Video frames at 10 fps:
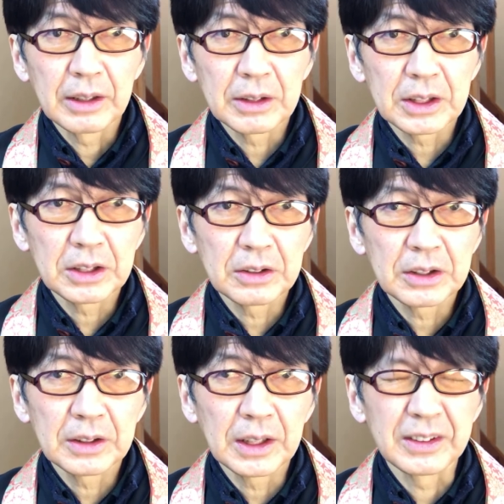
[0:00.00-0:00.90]
私の
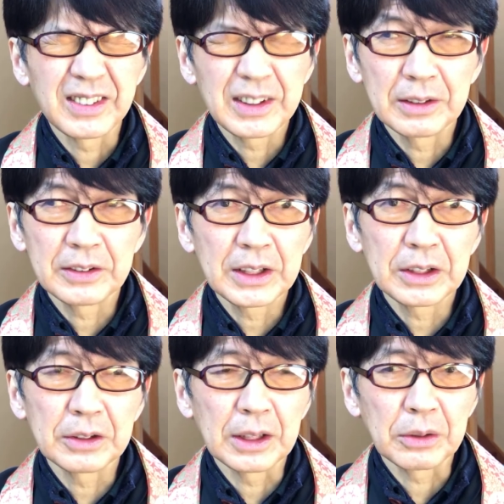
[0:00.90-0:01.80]
知らないです
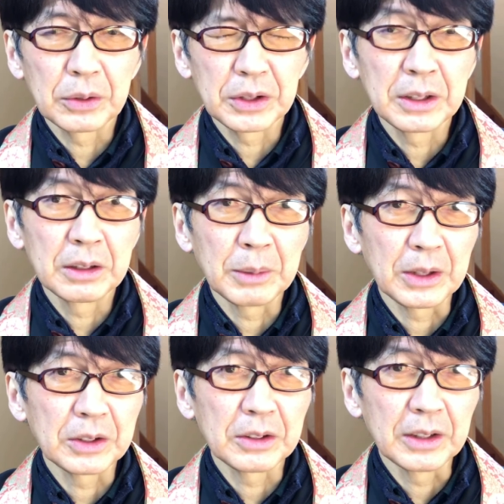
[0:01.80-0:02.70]
1950年生まれ
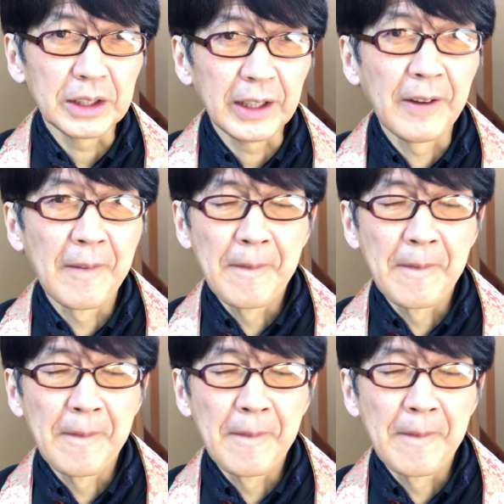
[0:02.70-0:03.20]
の人でね